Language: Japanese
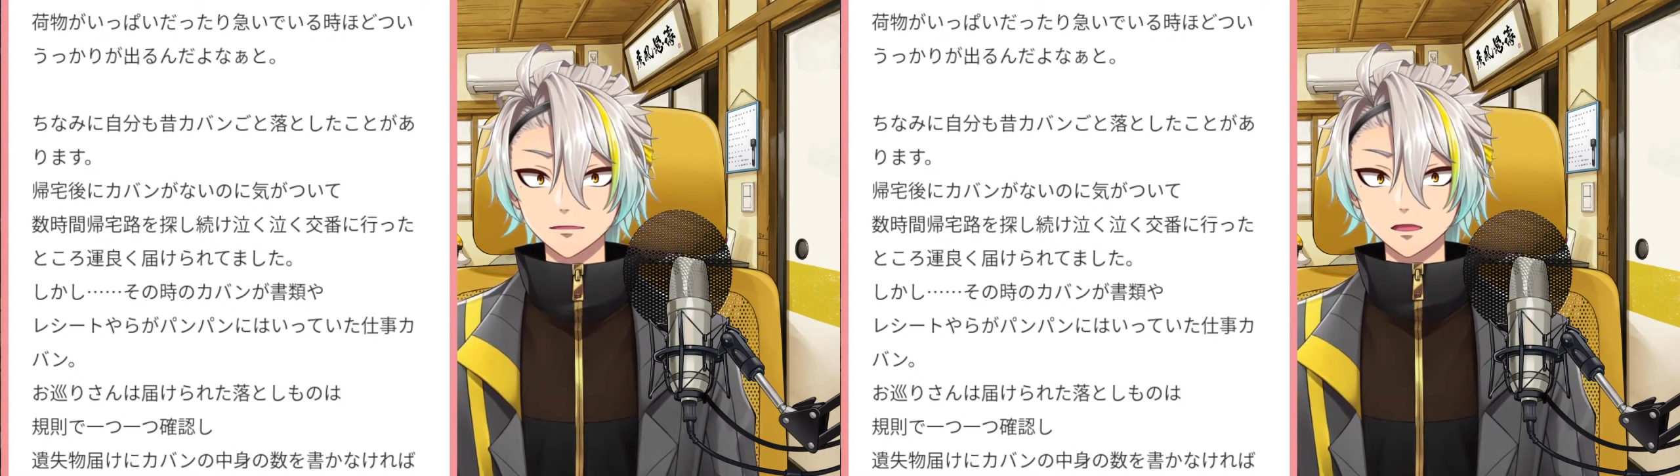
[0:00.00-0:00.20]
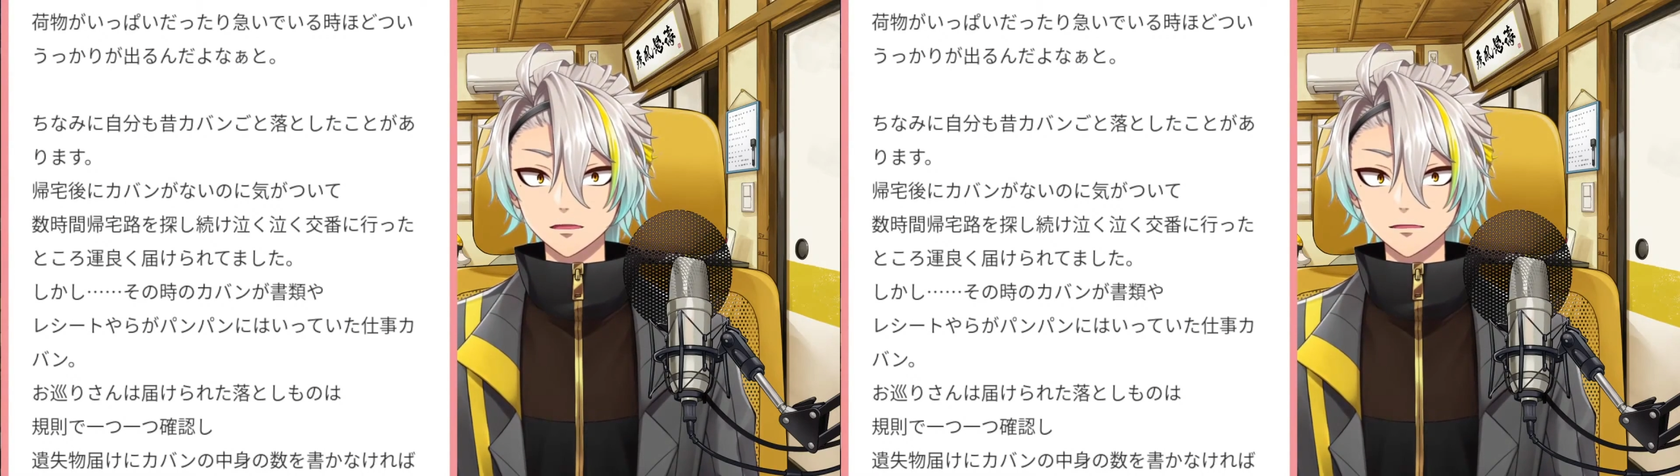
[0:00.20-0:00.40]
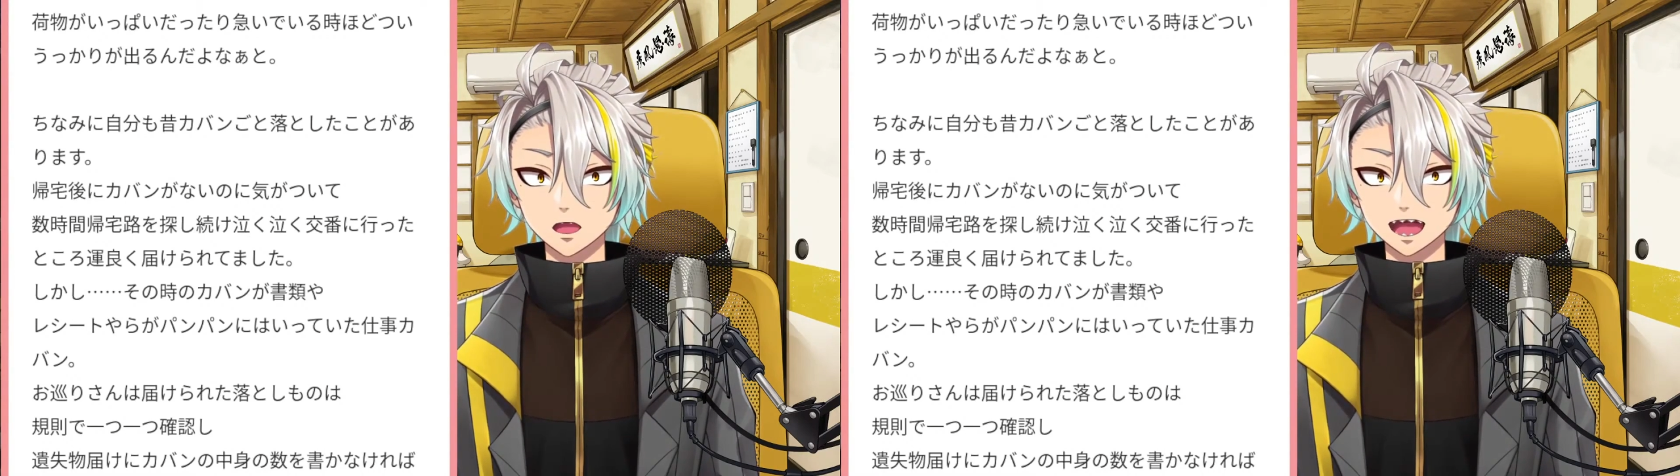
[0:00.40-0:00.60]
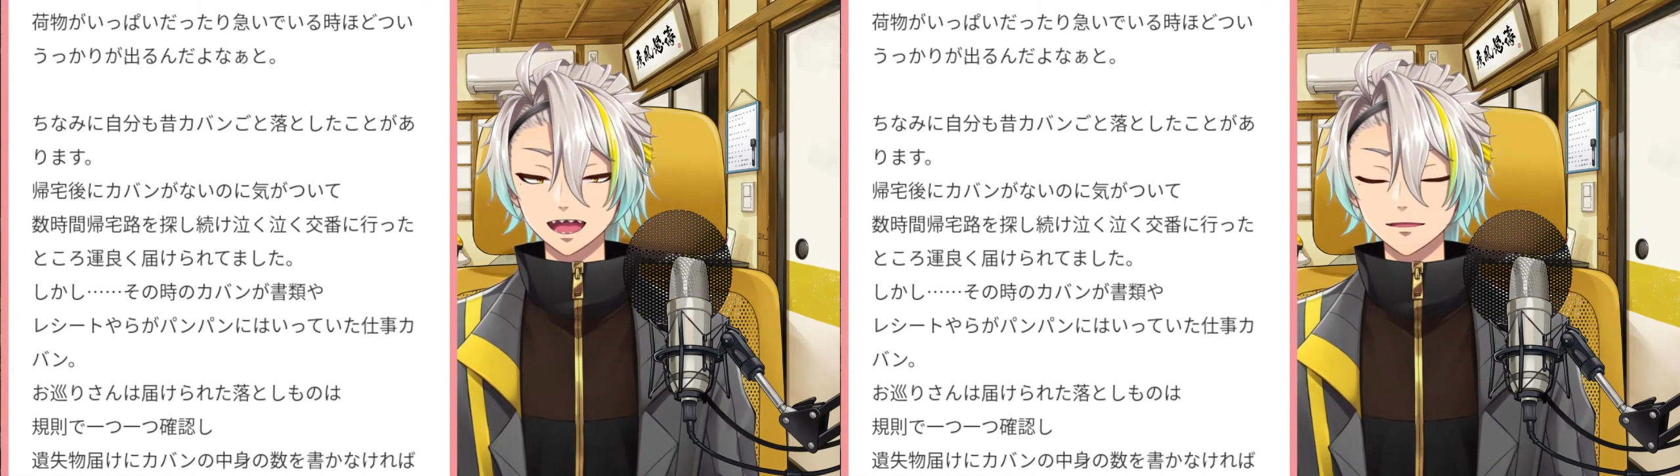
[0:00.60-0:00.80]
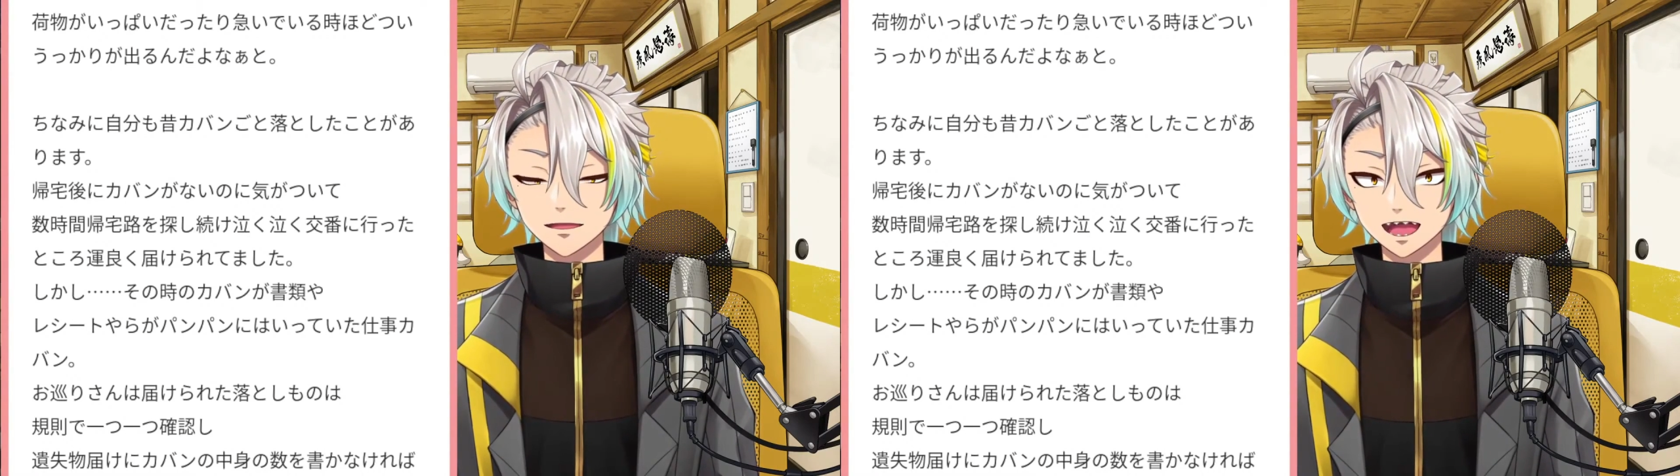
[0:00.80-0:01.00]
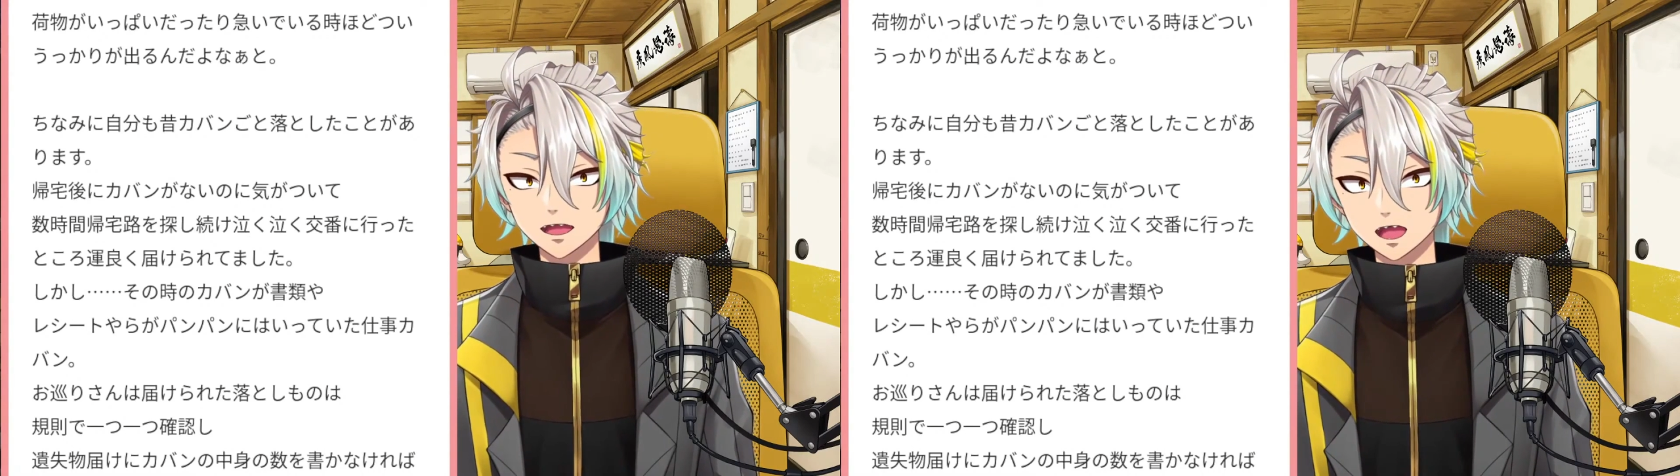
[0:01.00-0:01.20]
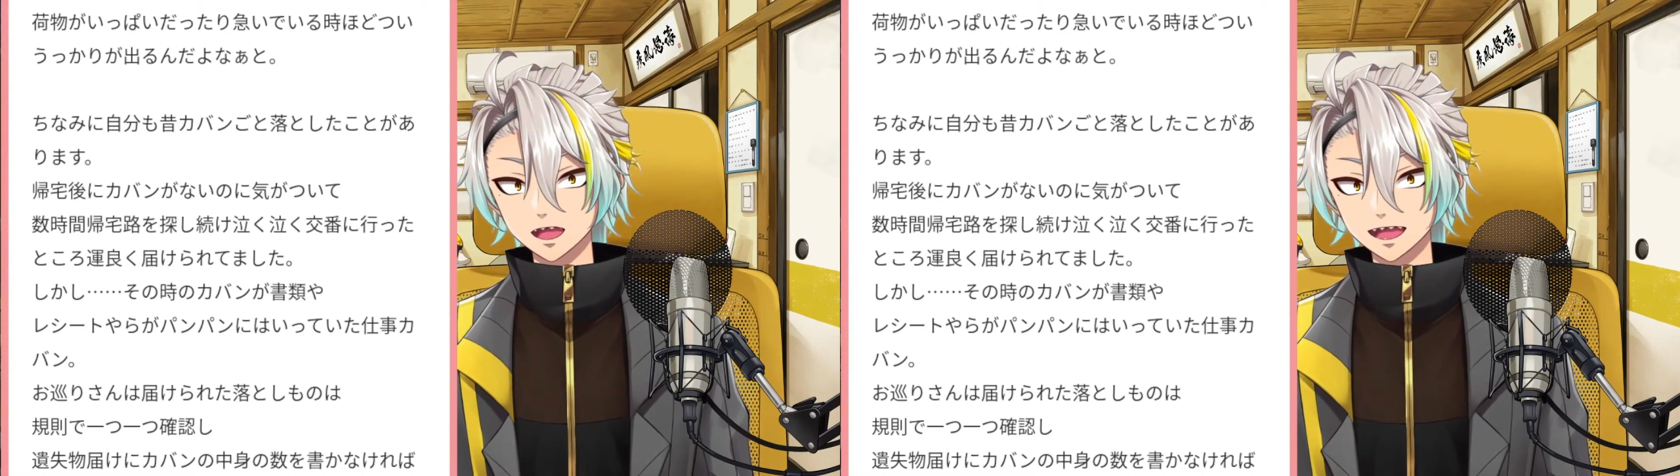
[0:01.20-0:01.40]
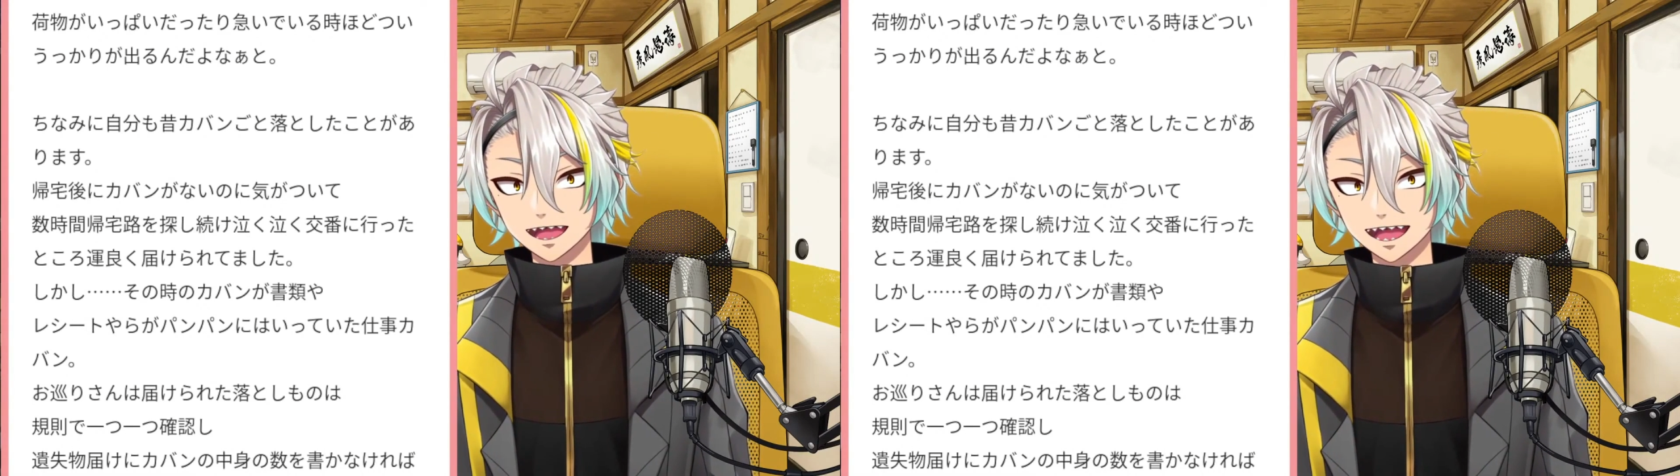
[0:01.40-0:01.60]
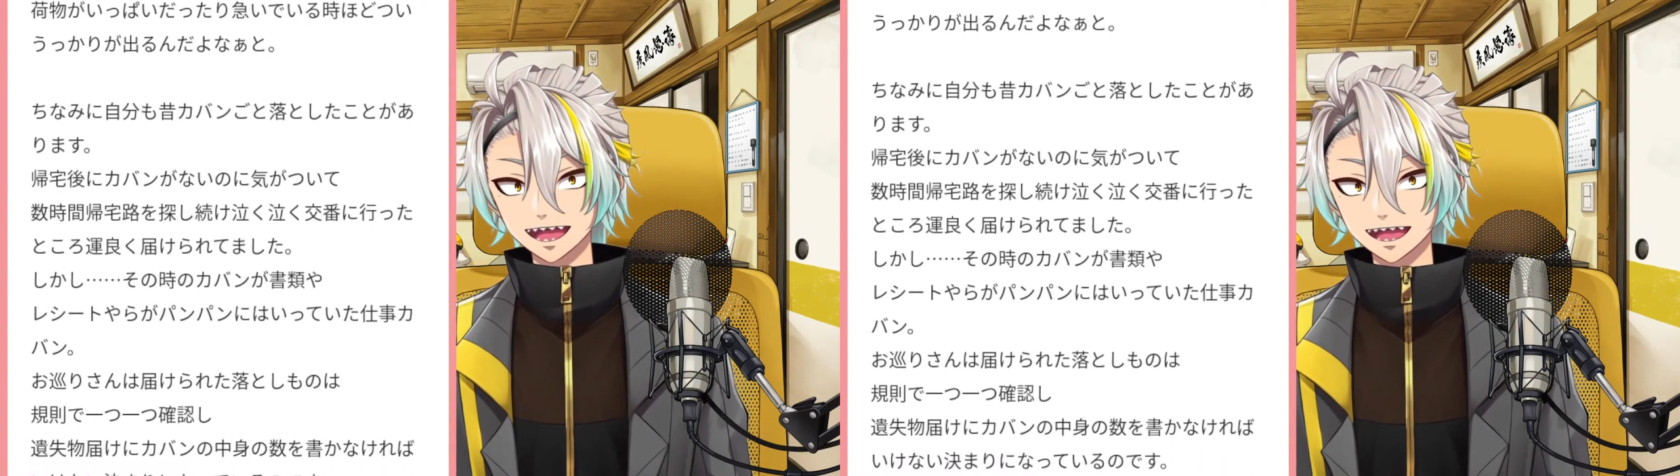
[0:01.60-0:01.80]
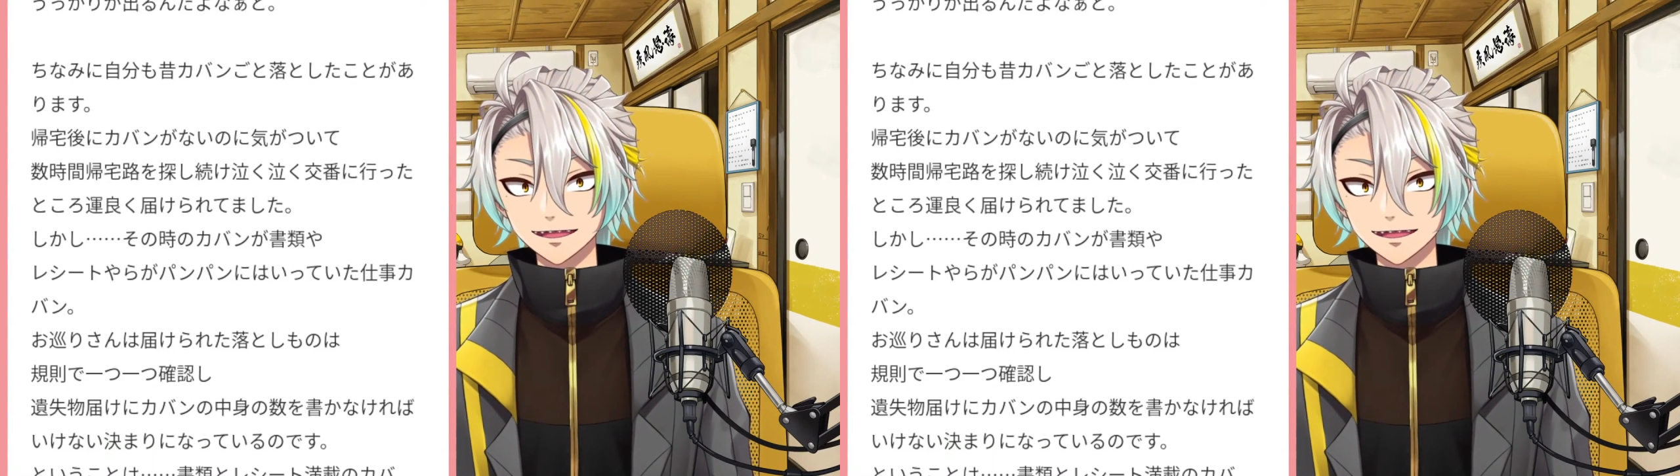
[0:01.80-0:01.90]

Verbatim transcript: 運よく届けられてました。よかったね。